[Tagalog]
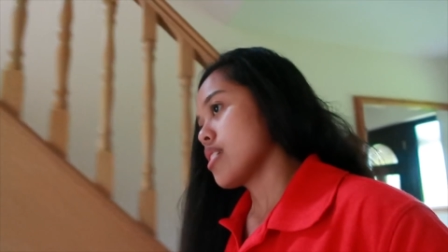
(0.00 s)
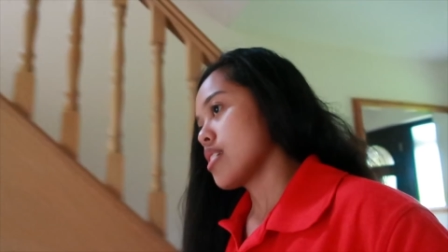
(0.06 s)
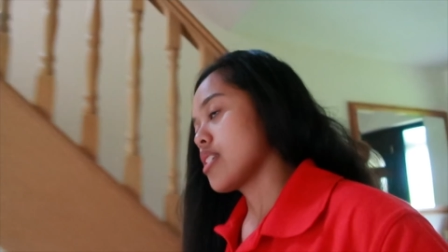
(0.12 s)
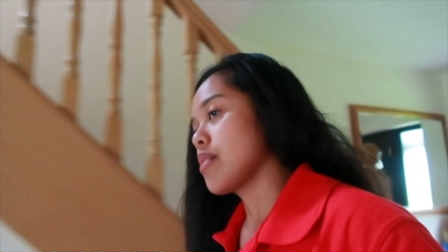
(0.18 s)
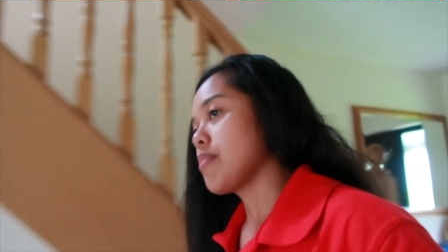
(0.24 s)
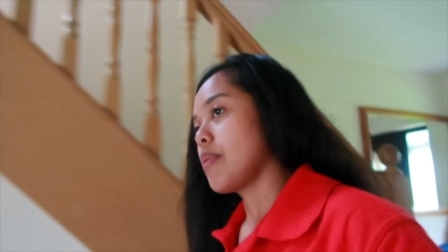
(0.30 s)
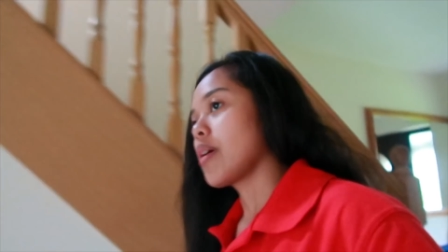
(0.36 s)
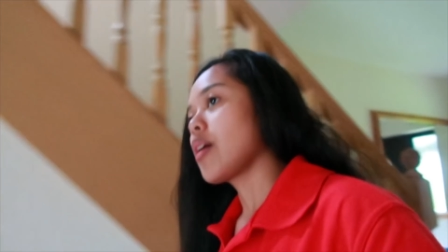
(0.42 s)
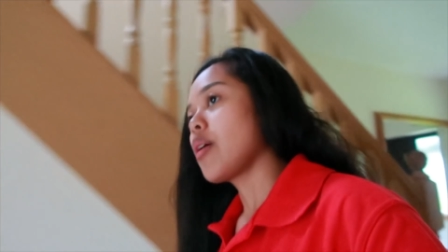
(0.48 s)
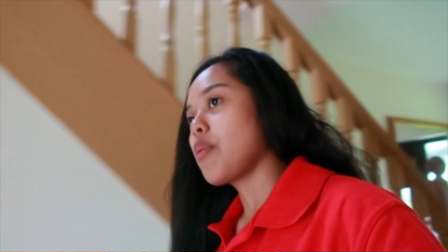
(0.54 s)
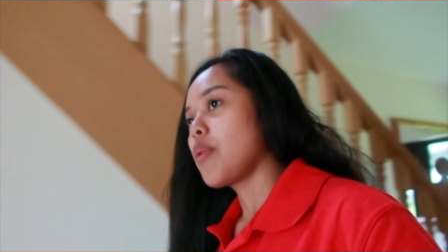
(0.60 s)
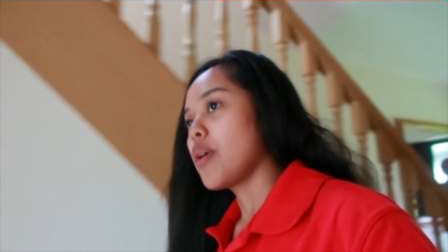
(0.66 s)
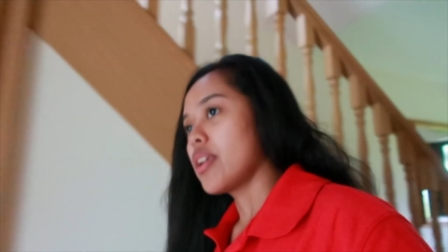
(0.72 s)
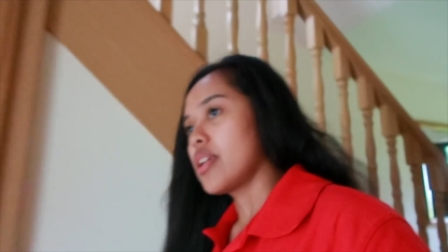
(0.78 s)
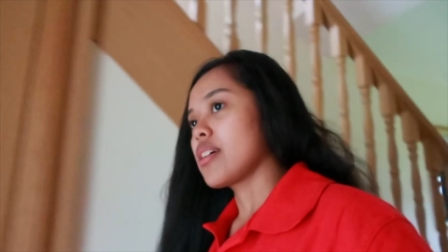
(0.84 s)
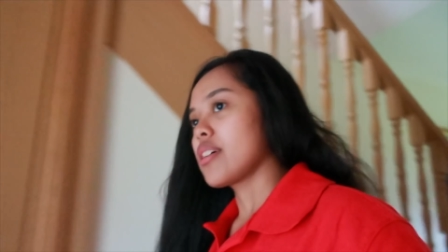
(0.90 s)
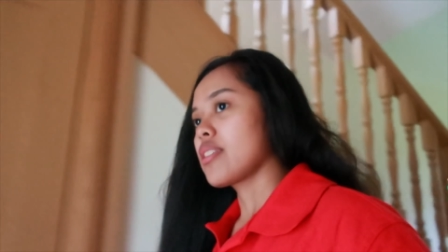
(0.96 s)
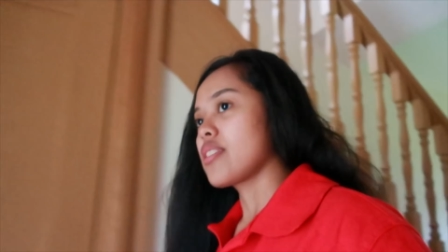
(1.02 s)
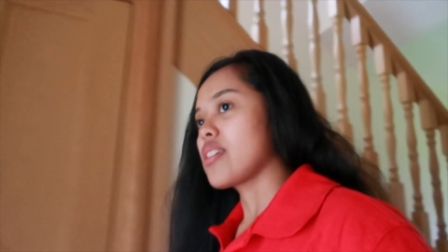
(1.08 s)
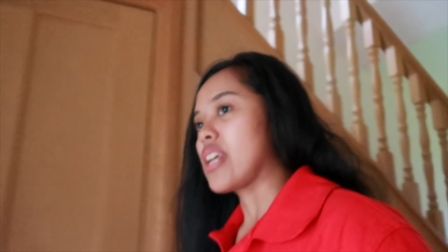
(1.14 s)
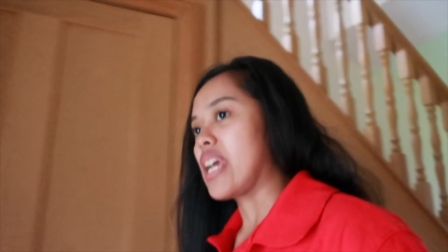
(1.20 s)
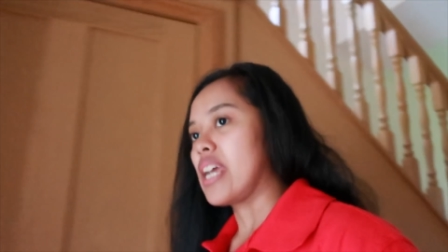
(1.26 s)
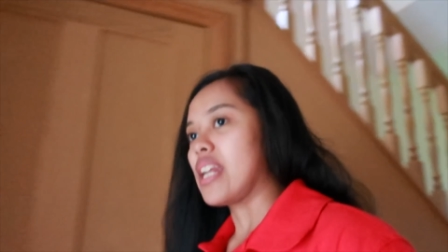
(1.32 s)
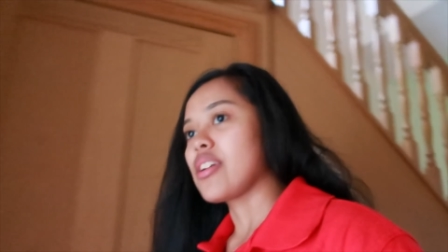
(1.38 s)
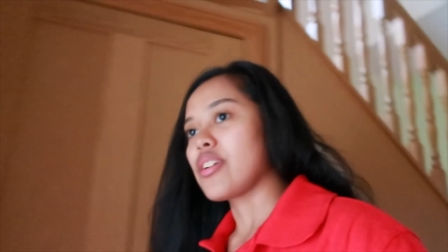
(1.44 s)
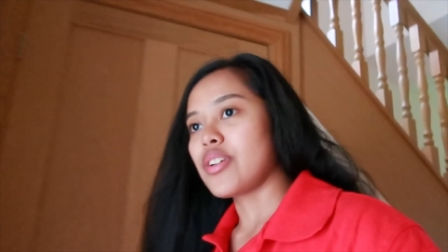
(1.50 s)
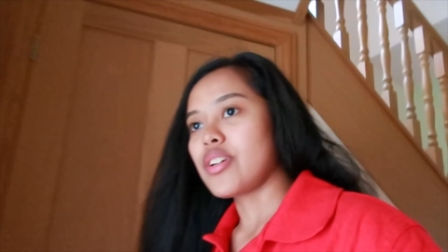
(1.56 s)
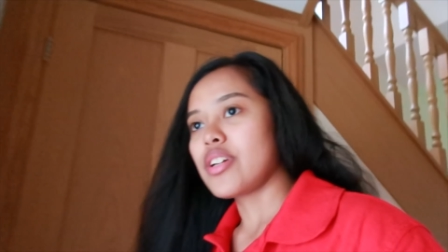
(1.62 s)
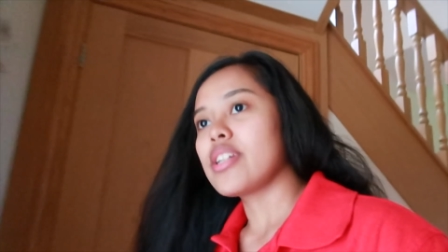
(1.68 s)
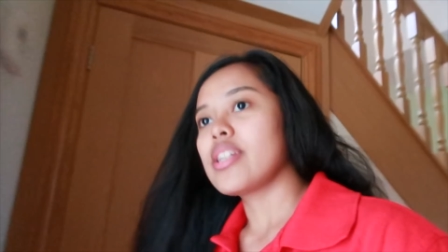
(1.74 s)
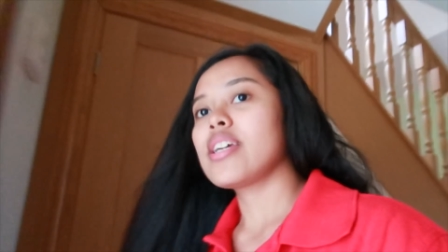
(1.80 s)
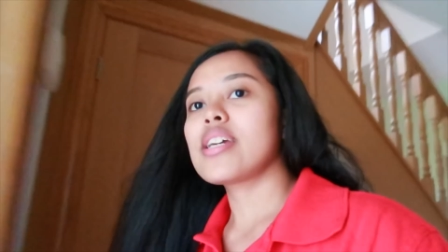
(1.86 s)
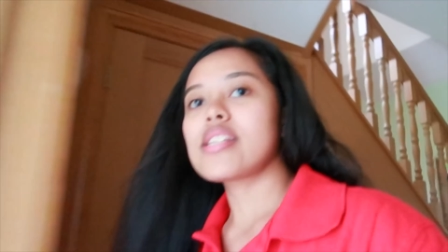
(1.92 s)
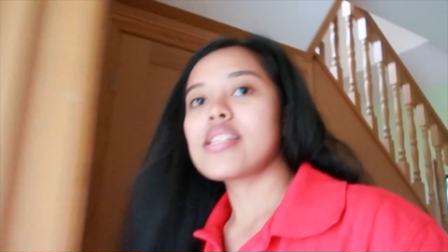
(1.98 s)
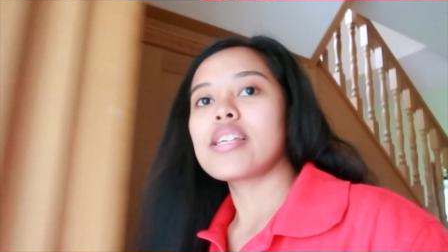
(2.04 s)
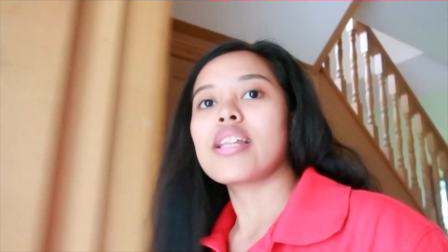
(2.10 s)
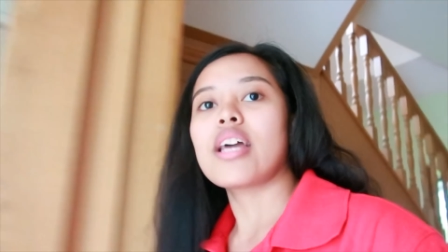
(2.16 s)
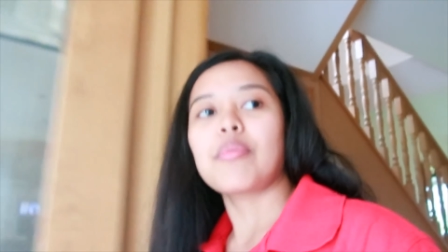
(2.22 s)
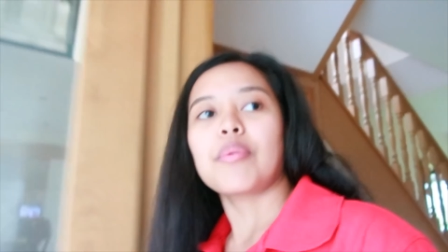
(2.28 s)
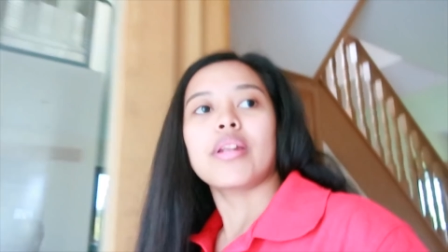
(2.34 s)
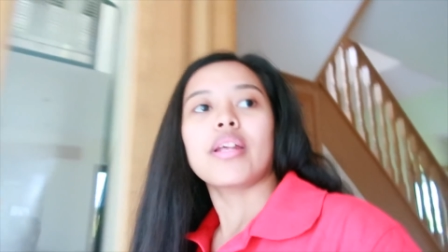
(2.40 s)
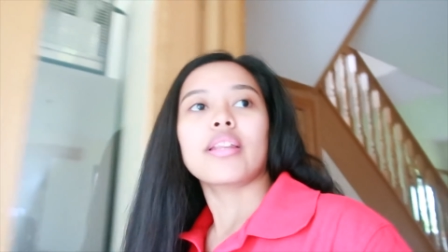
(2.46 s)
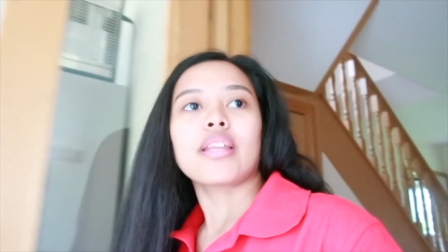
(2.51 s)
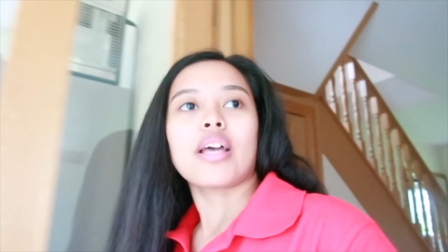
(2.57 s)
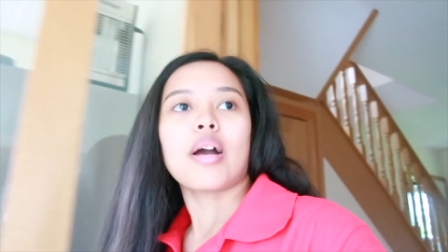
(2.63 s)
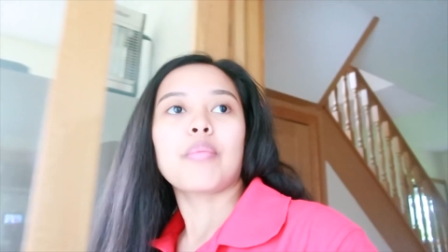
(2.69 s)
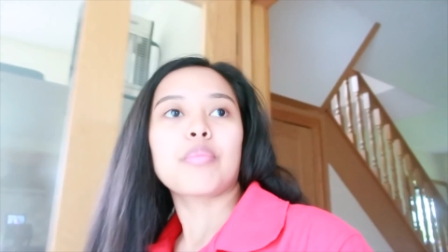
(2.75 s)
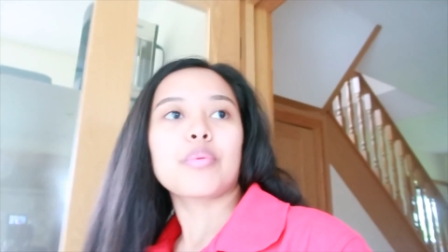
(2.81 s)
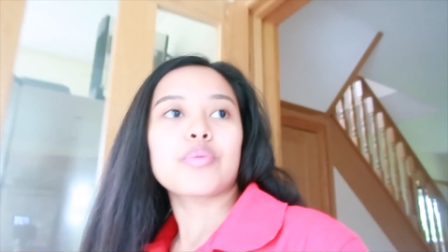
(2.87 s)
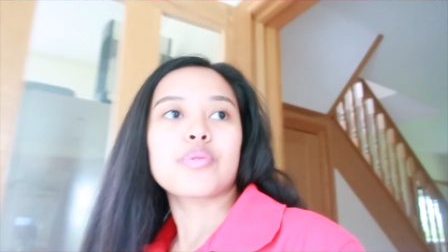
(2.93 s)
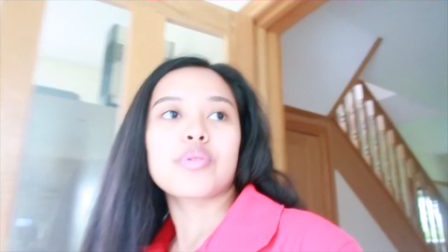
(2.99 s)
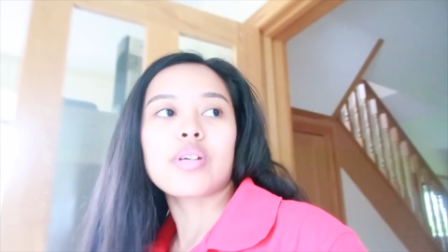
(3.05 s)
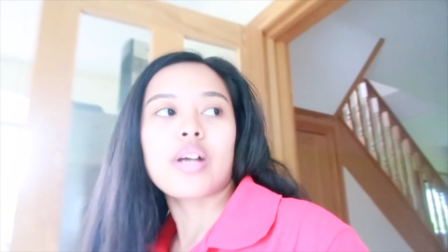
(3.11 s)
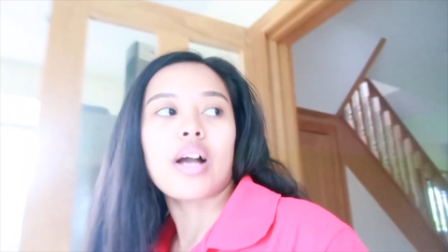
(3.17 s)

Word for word: sa paggawa ng trailer. Hindi kasi namin natapos